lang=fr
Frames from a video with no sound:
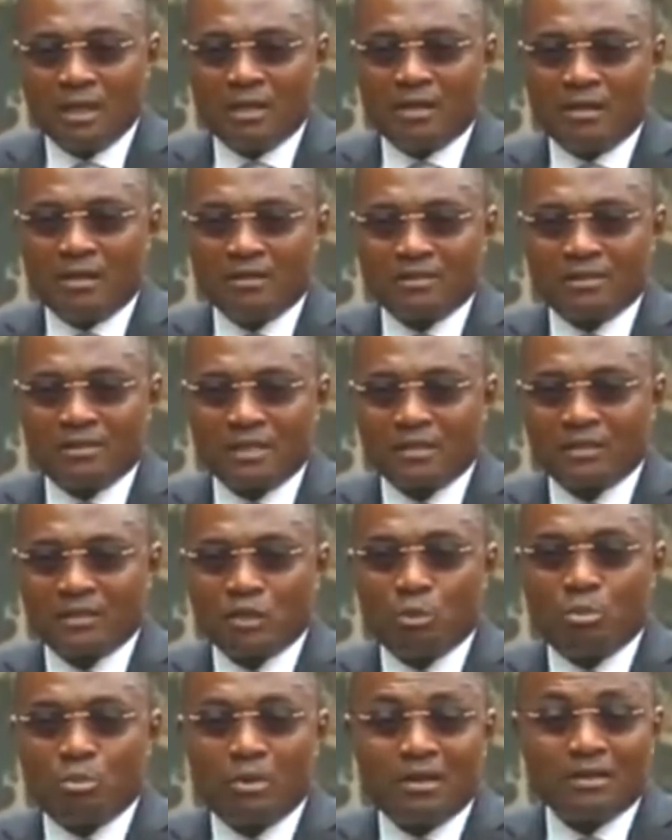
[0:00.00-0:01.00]
cette
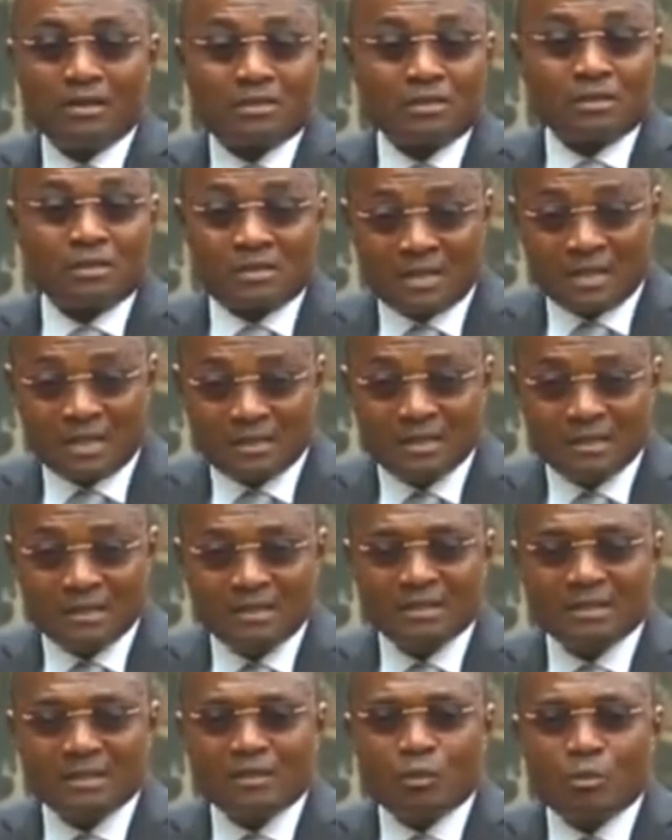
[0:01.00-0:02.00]
place
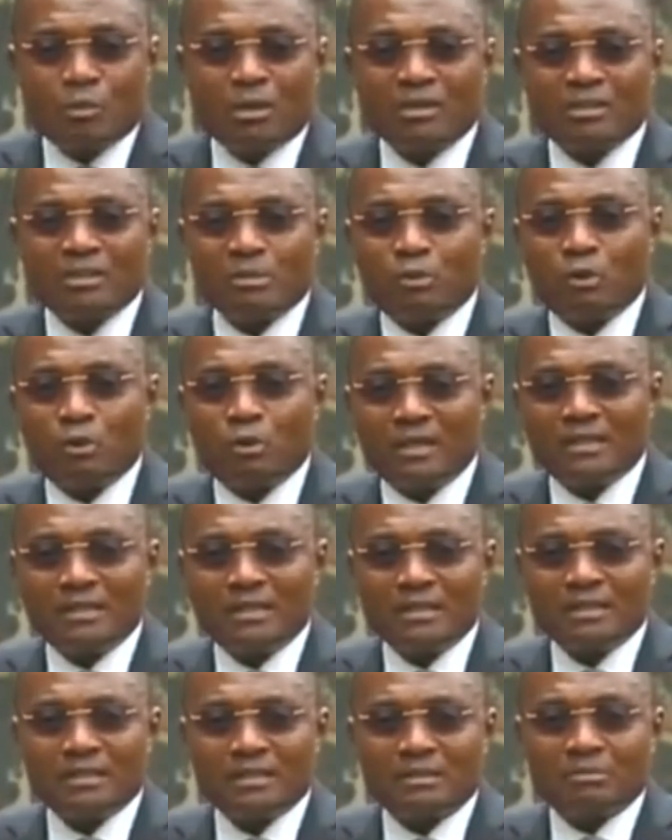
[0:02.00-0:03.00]
stratégique au plan diplomatique,
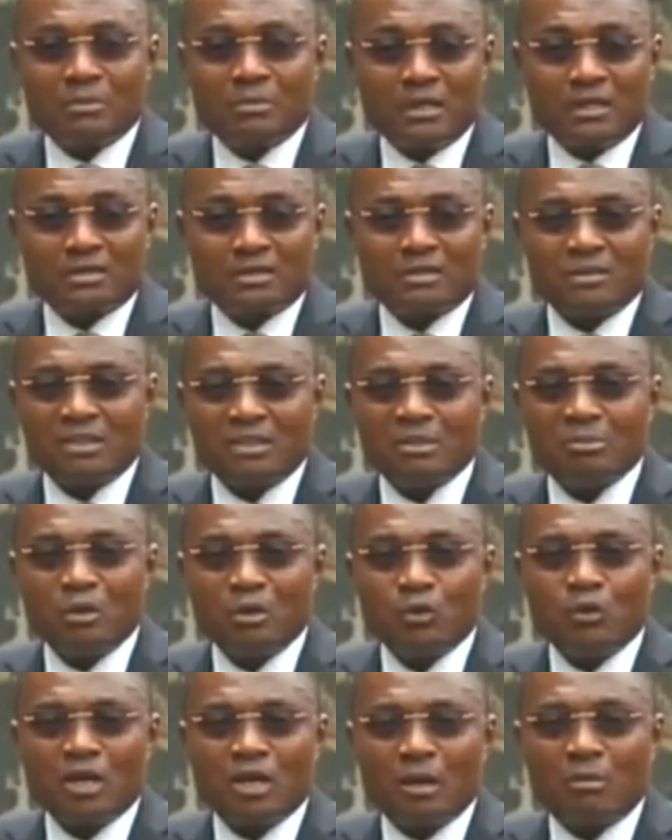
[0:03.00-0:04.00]
cette place qui met le
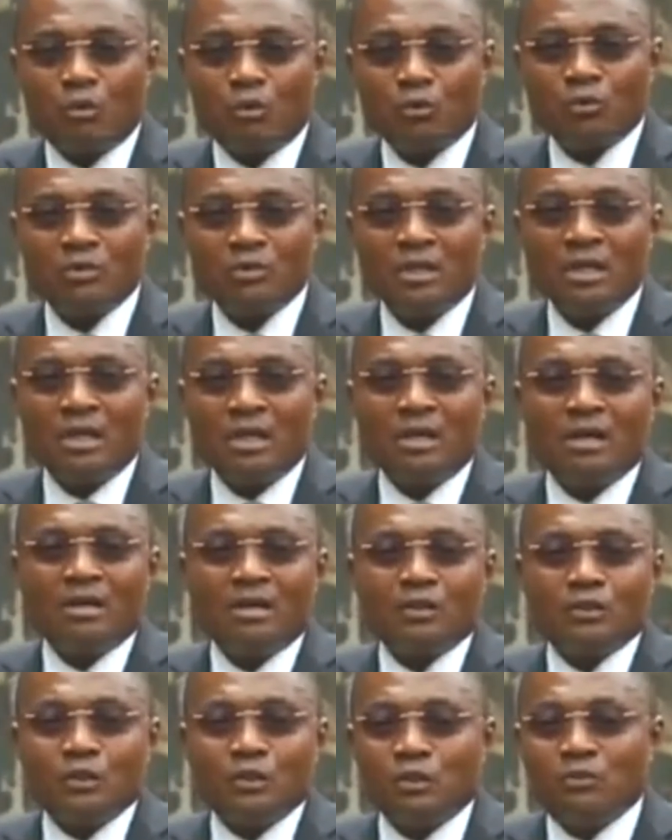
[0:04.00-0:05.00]
Cameroun euh,
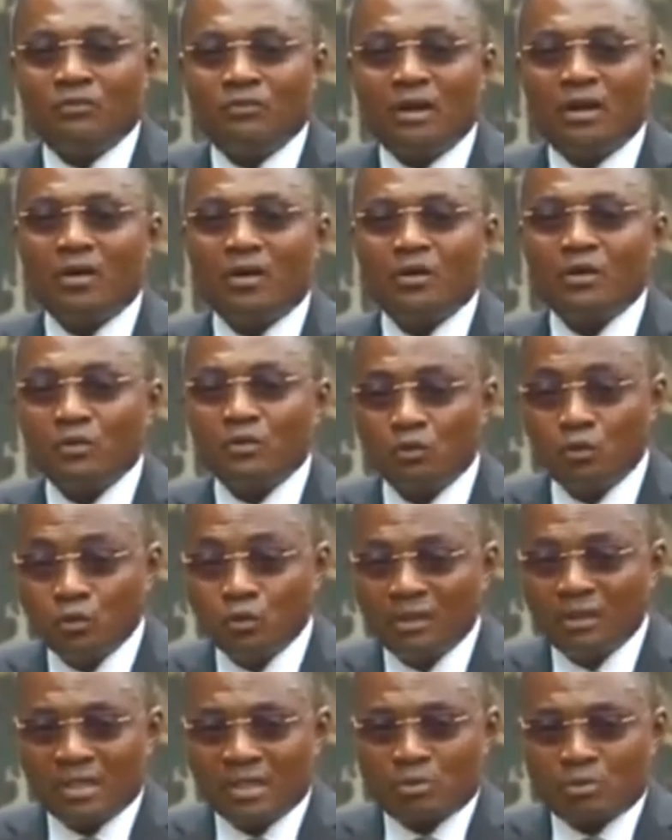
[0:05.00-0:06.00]
devant une lourde
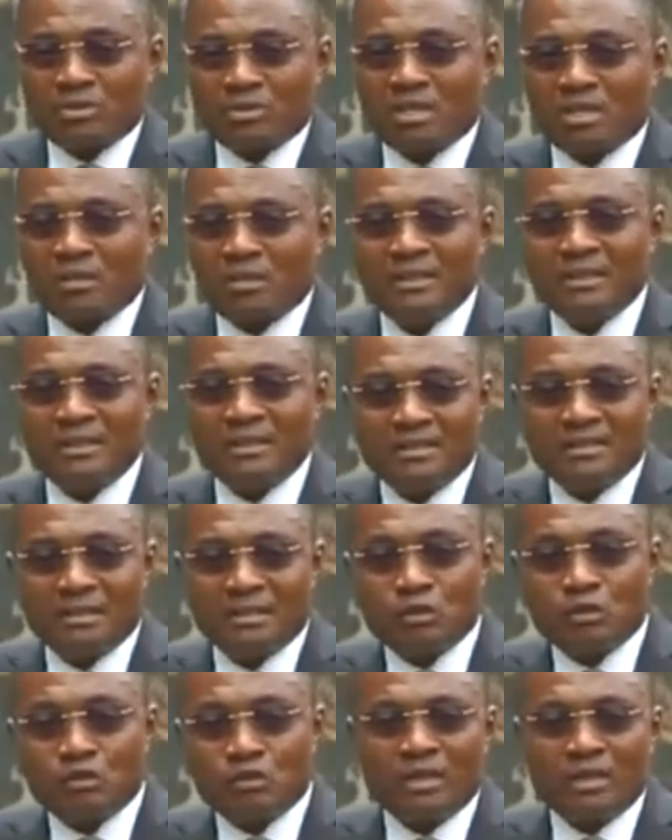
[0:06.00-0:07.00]
responsabilité
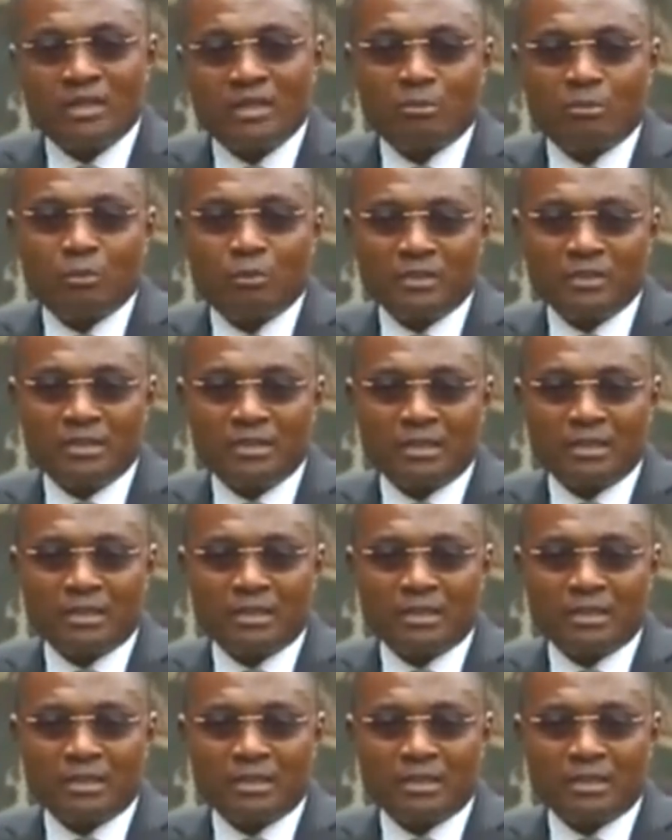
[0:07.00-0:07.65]
institutionnelle et politique.